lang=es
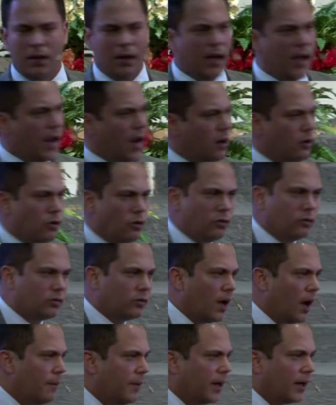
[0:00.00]
Ella no
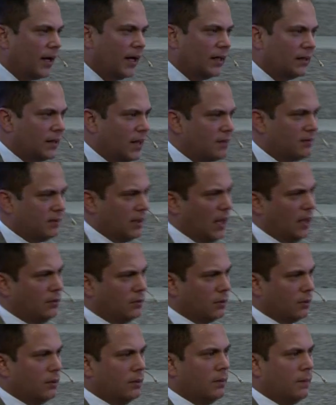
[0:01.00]
sabe qué está
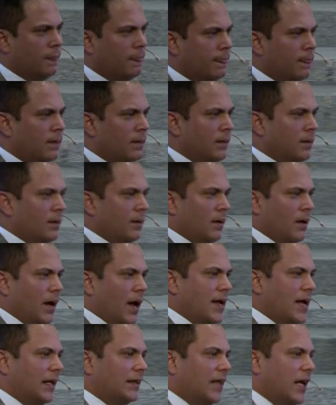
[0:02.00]
haciendo.
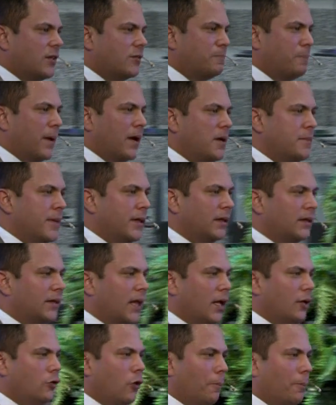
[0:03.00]
Ella está
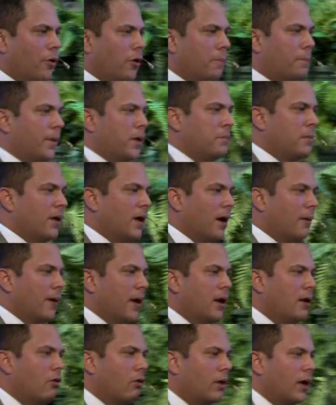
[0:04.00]
experimentando por primera
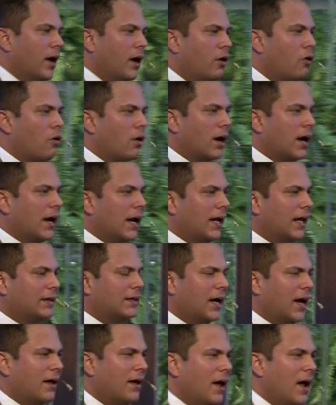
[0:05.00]
vez lo que es correr
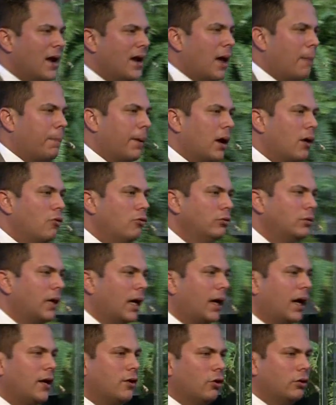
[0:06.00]
atrás. La
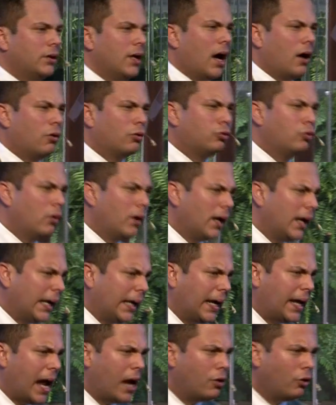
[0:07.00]
pregunta que yo te hago, ¿tú crees
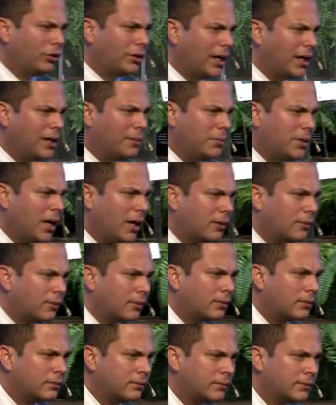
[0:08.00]
que ella no tiene
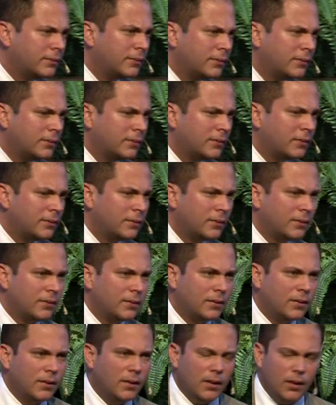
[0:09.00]
miedo?
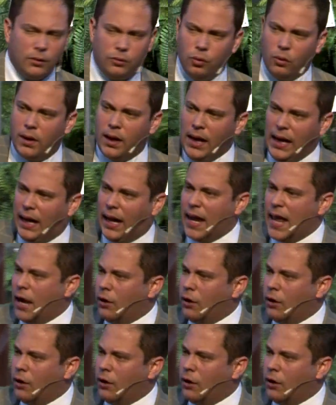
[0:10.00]
¿Tú crees que